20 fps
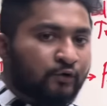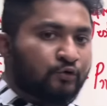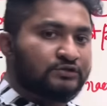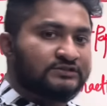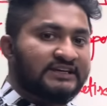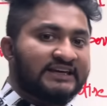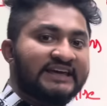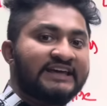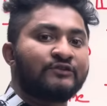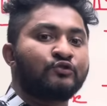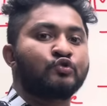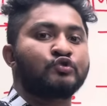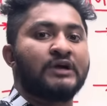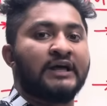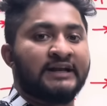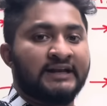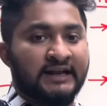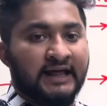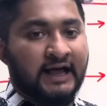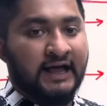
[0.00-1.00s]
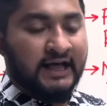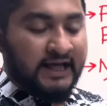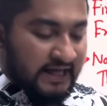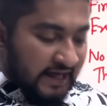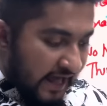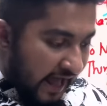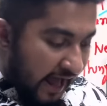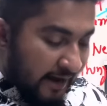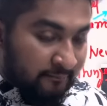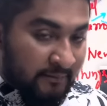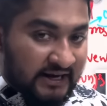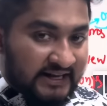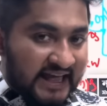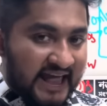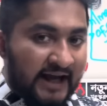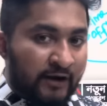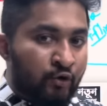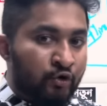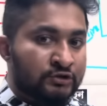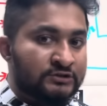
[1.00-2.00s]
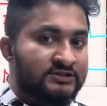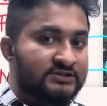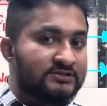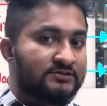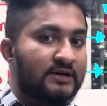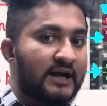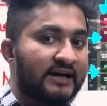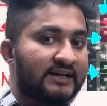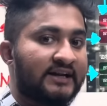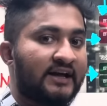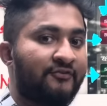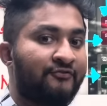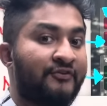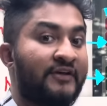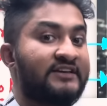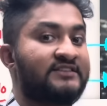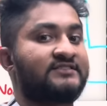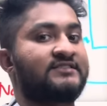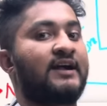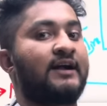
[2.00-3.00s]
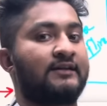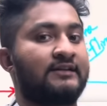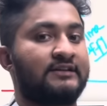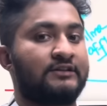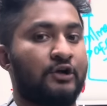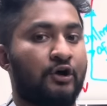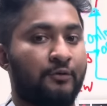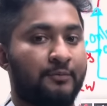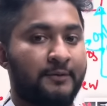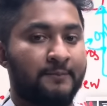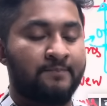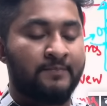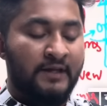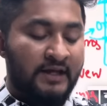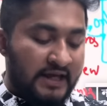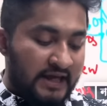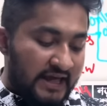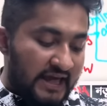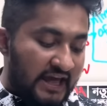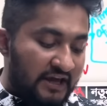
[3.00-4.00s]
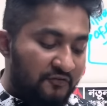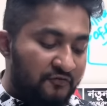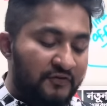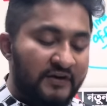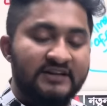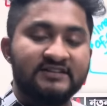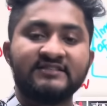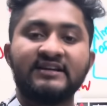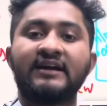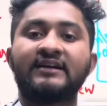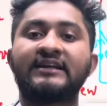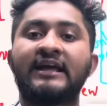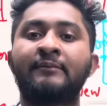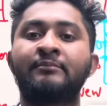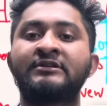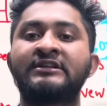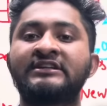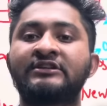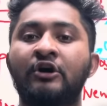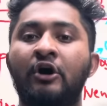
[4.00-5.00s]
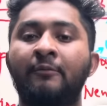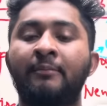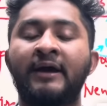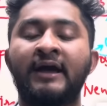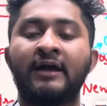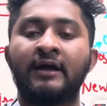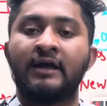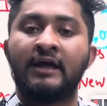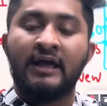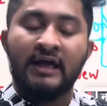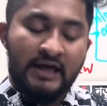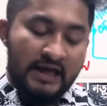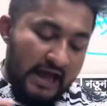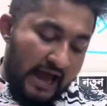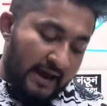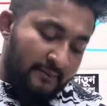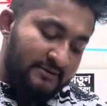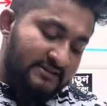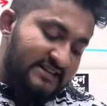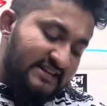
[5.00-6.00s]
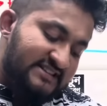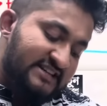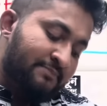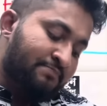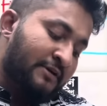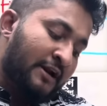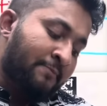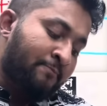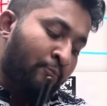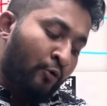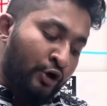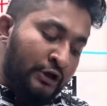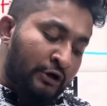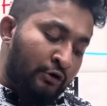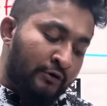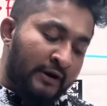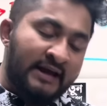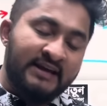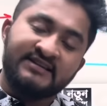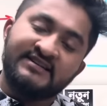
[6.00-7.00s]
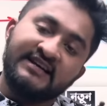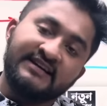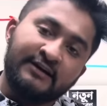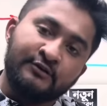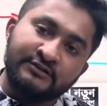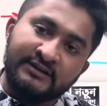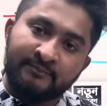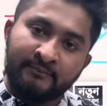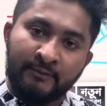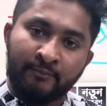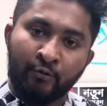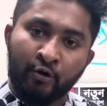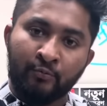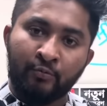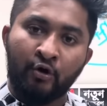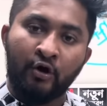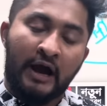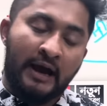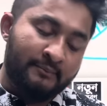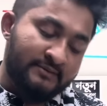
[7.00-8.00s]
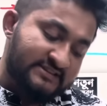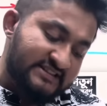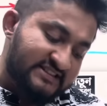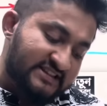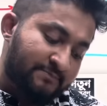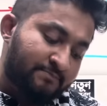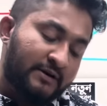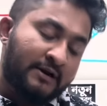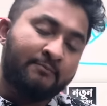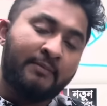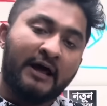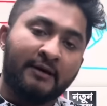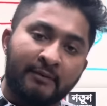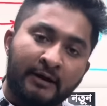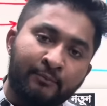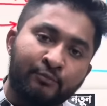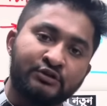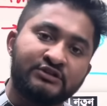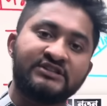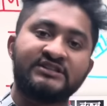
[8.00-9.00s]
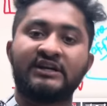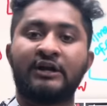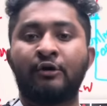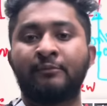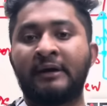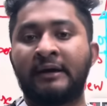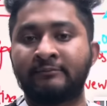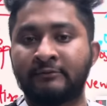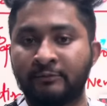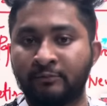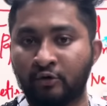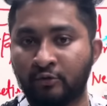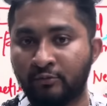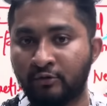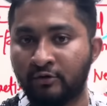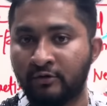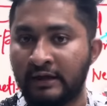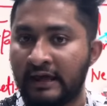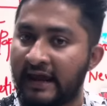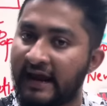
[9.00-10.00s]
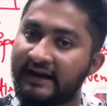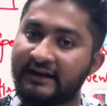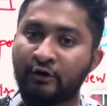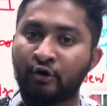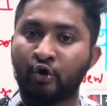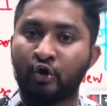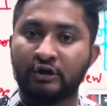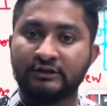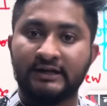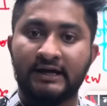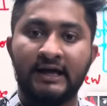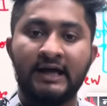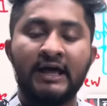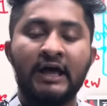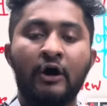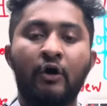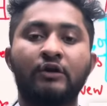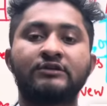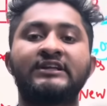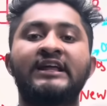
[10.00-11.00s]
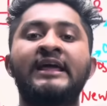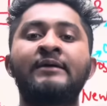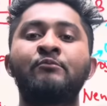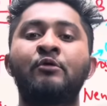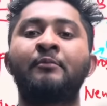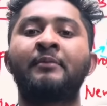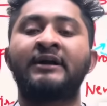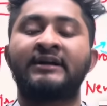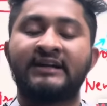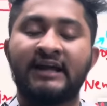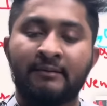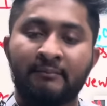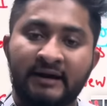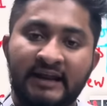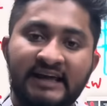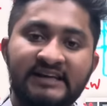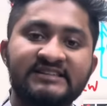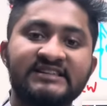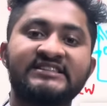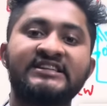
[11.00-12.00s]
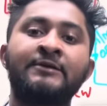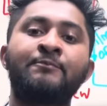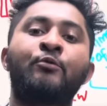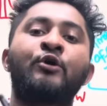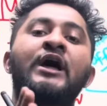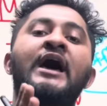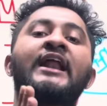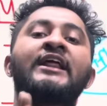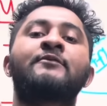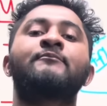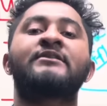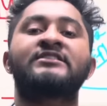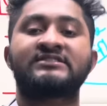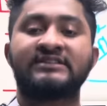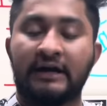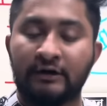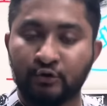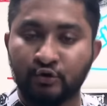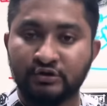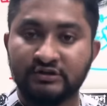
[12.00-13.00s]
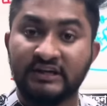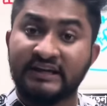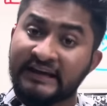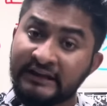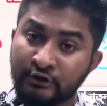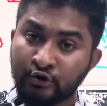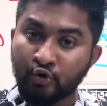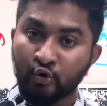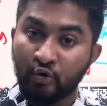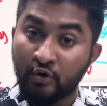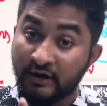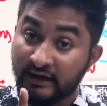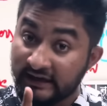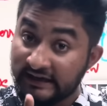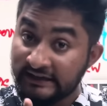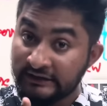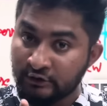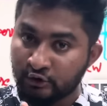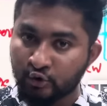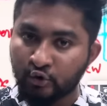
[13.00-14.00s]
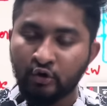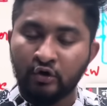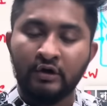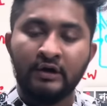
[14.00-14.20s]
করছি কিচ্ছু জানি না আমাকে এখন একটা ফ্রেশ স্টার্ট দিতে হবে এই ফ্রেশ স্টার্ট কেমনে দিতে হবে আমি যে চ্যাপ্টার পড়িও নাই সেটাও যেমনে পড়বো আমি যে চ্যাপ্টার বারবার পড়ছি সেটাও আমি এমনি পড়বো এটা হলো কথা অর্থাৎ এই মোমেন্টটা আমার এইচএসির পর আরেকবার স্টার্ট হচ্ছে কিন্তু কিন্তু